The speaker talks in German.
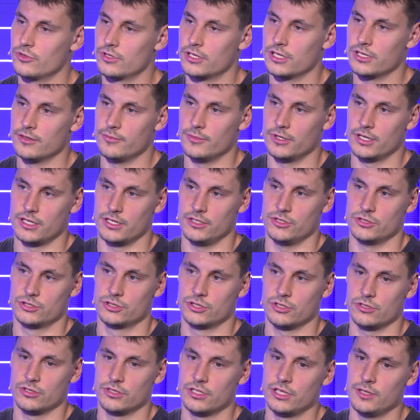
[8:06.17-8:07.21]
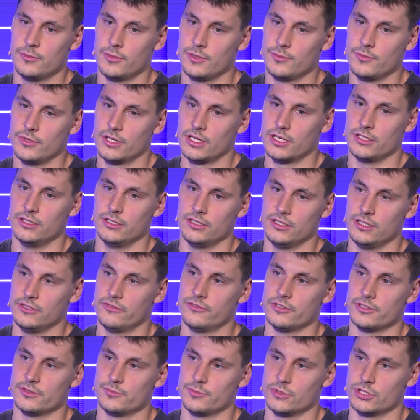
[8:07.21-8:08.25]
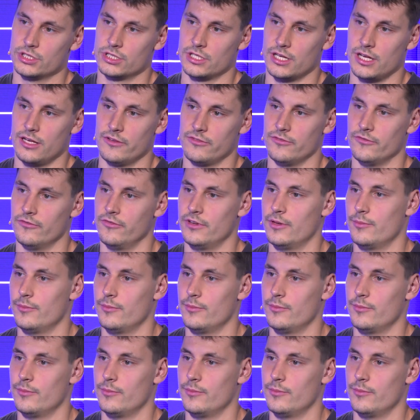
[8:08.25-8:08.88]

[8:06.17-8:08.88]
okay, man kann einen Shot nehmen, man kann die Defense bestrafen,